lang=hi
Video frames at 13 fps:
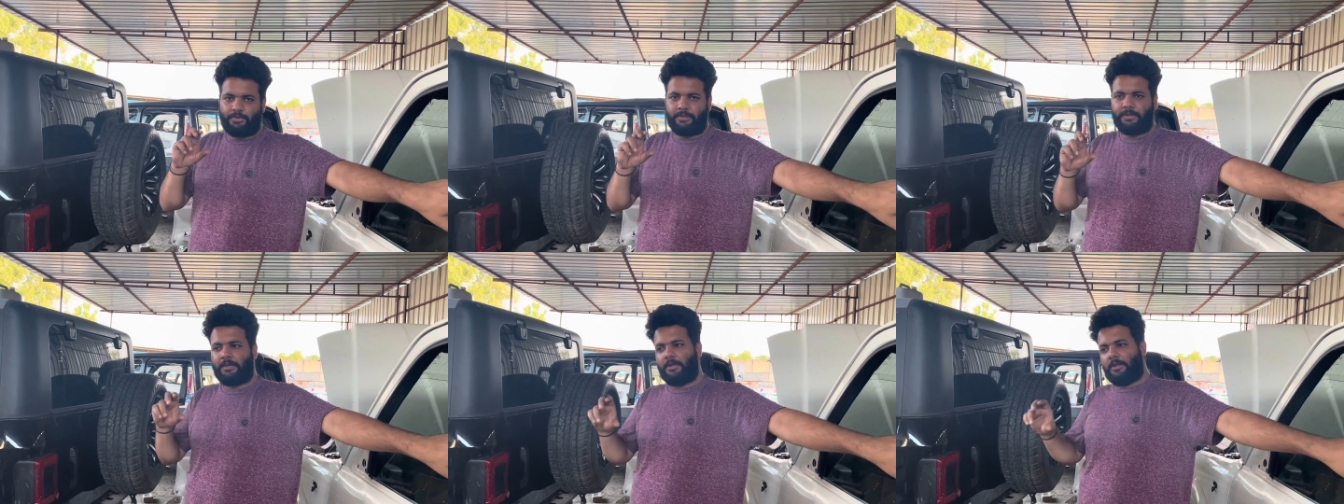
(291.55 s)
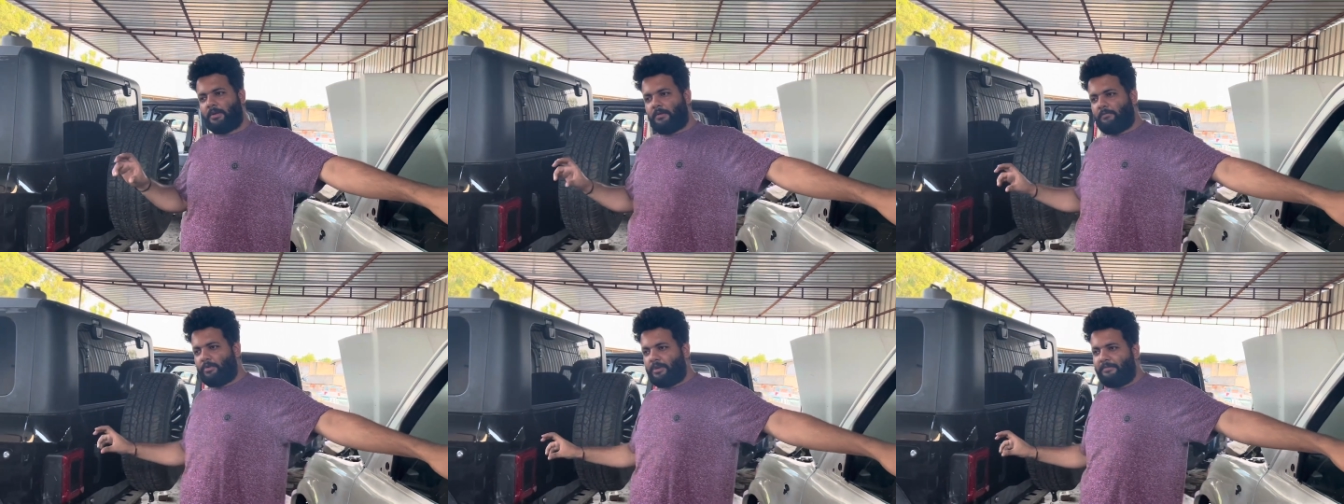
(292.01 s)

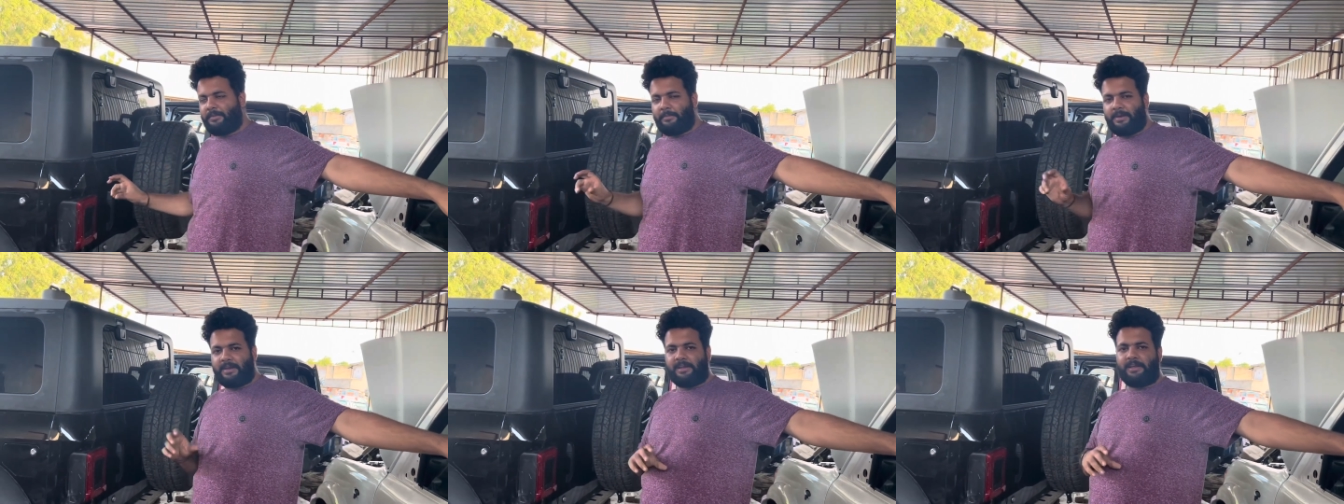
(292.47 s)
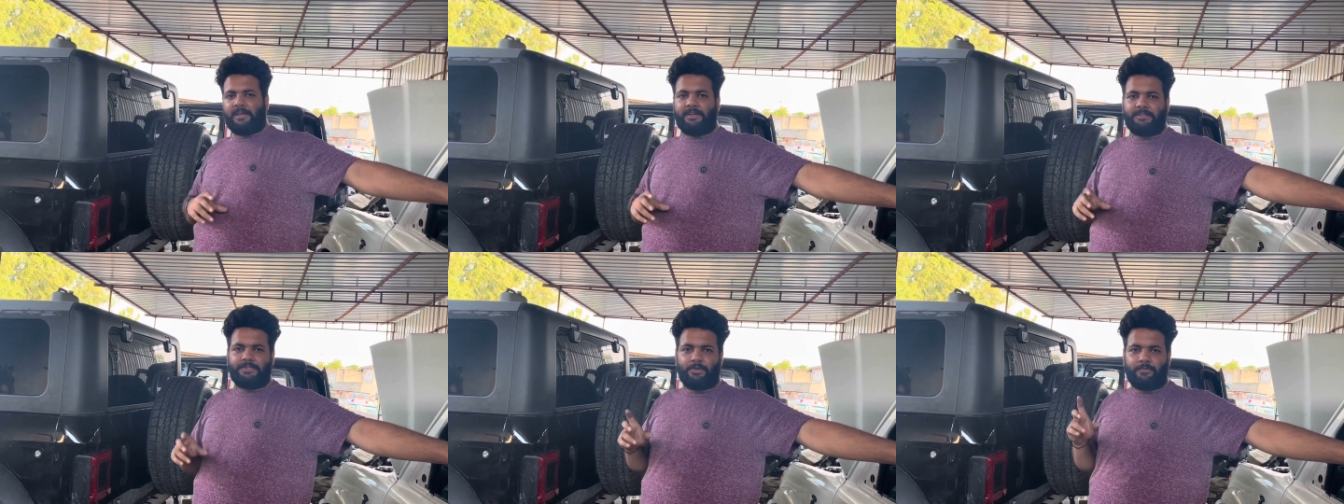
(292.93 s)
छोटे वो लिफ्टर मेटल के
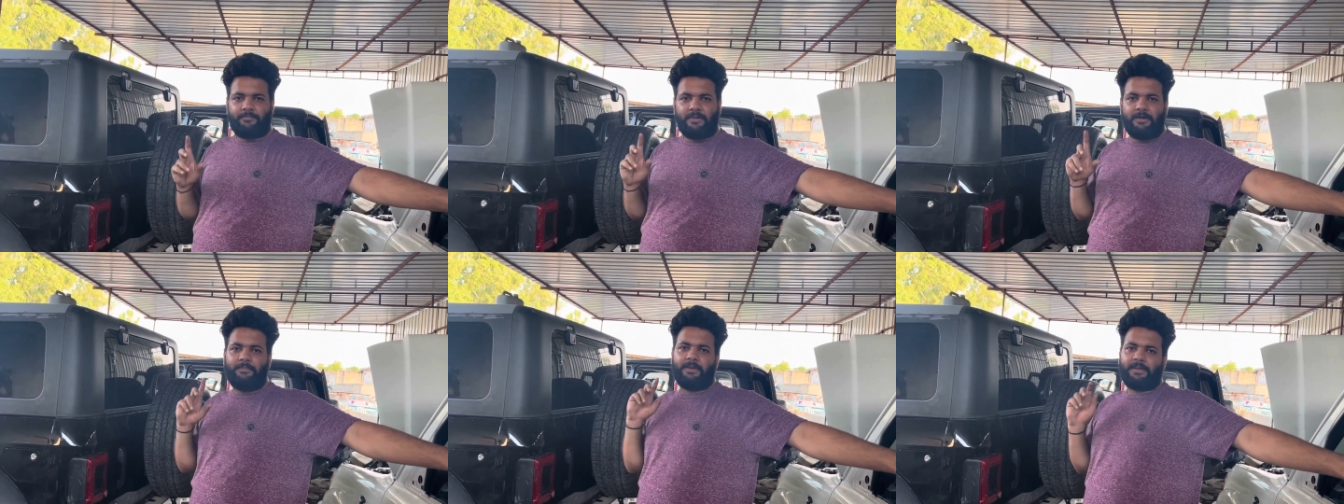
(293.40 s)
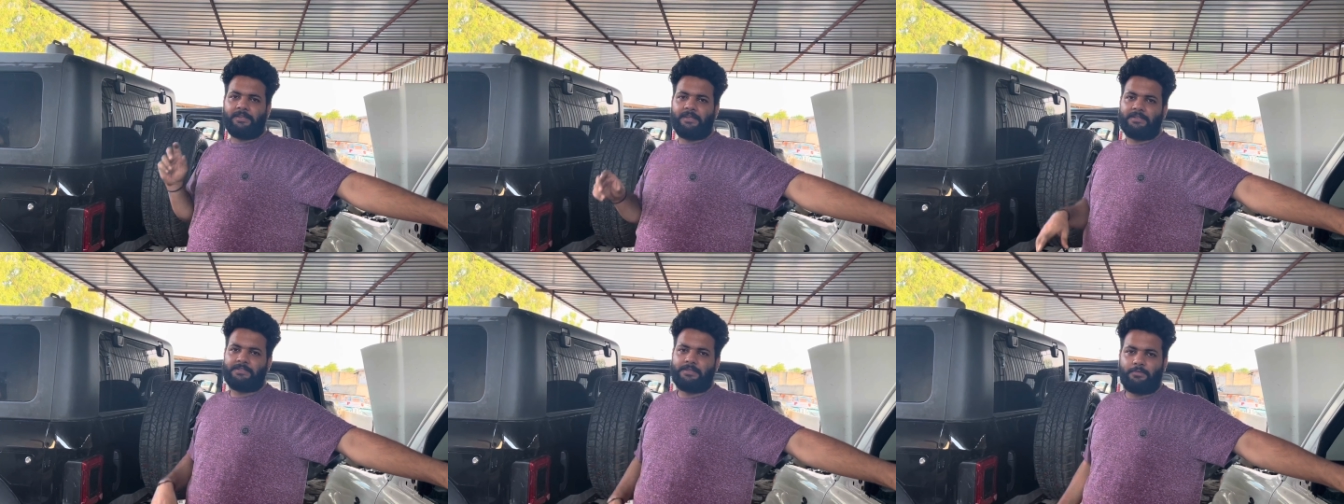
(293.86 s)
लगाने चाहिए और वेल्ट भी कर
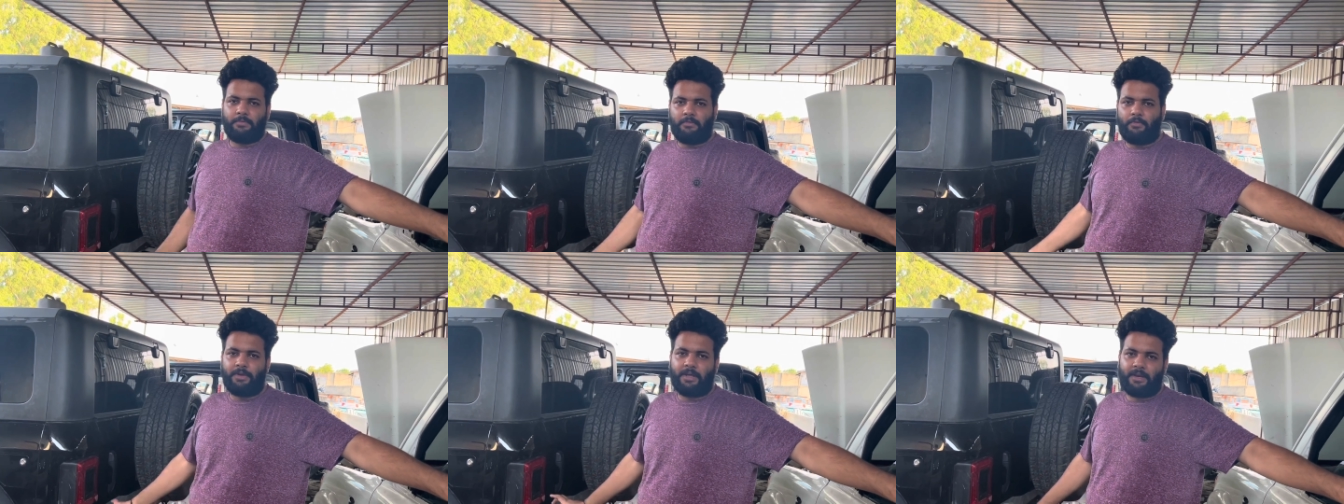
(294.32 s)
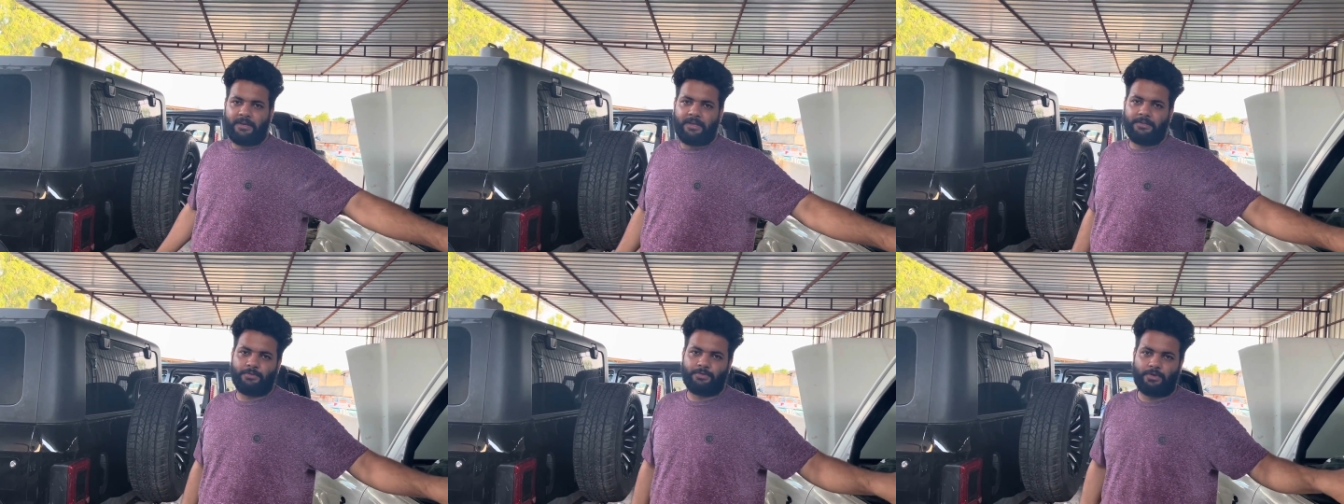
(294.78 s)
देना चाहिए मैं वही कर
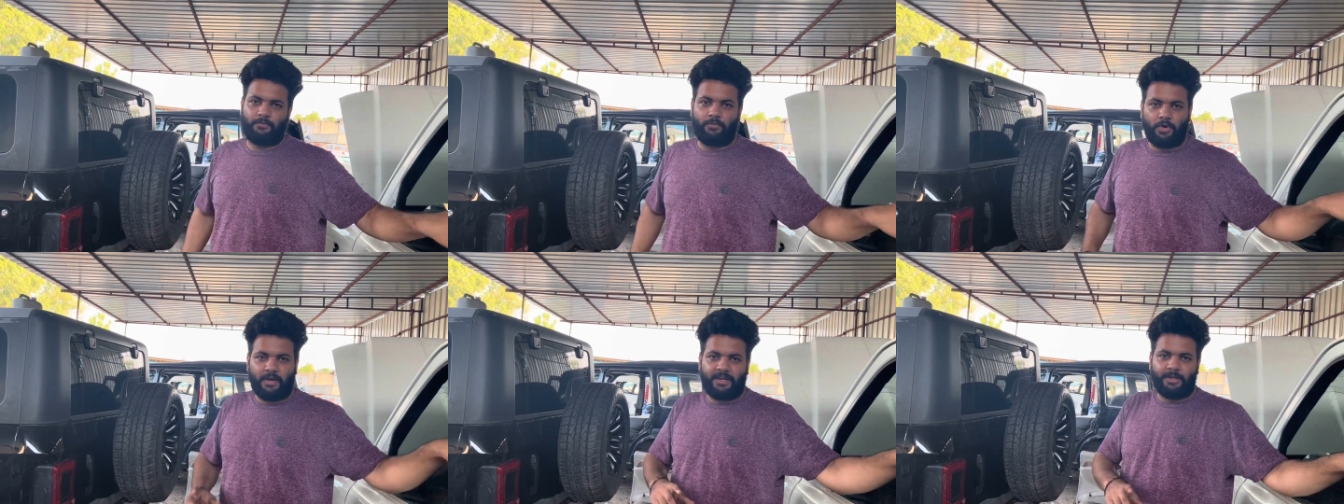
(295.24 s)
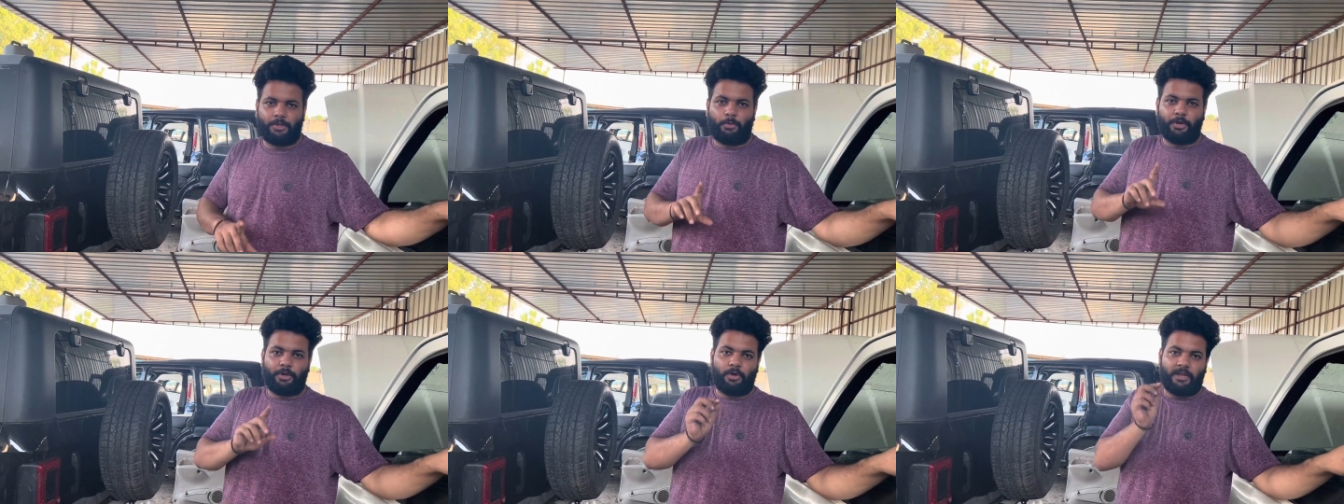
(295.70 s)
नहीं सोच रहा हूँ आप करेंगे तो
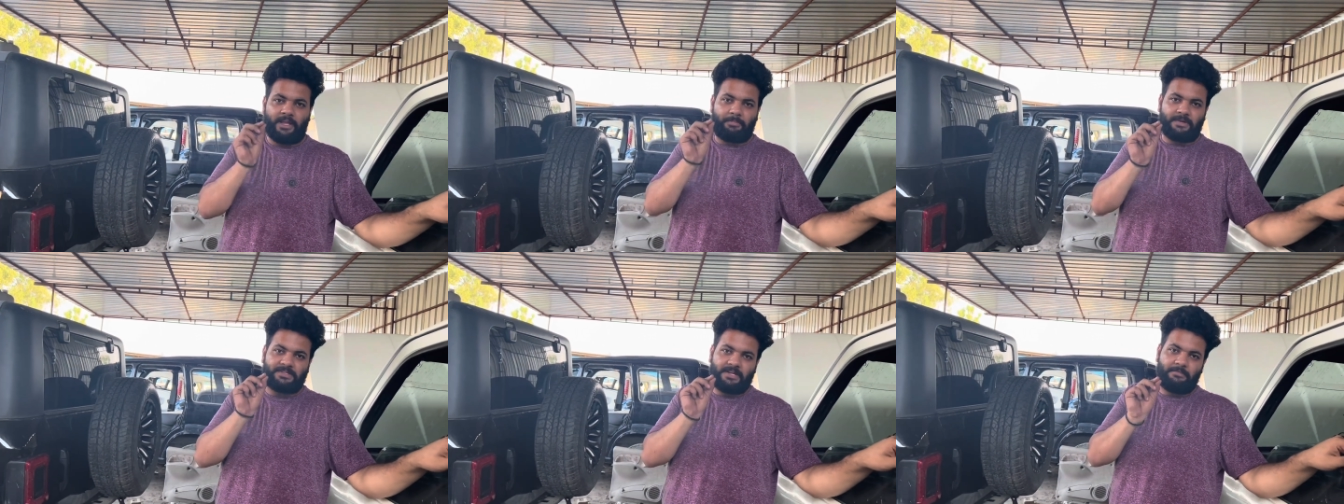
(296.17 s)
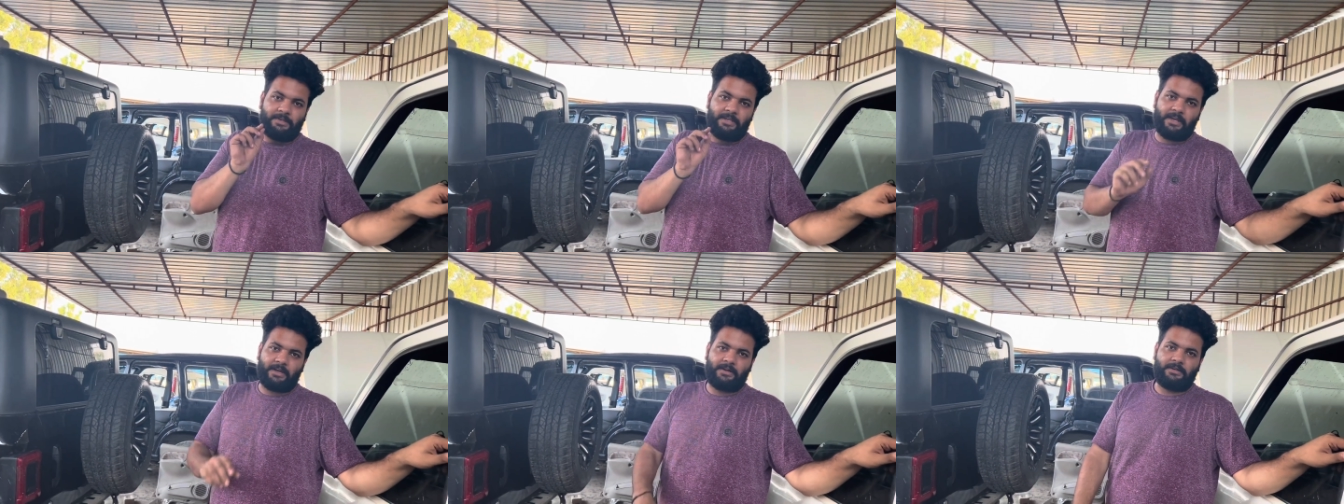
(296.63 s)
बॉडी रोल एक परसेंट भी नहीं आएगा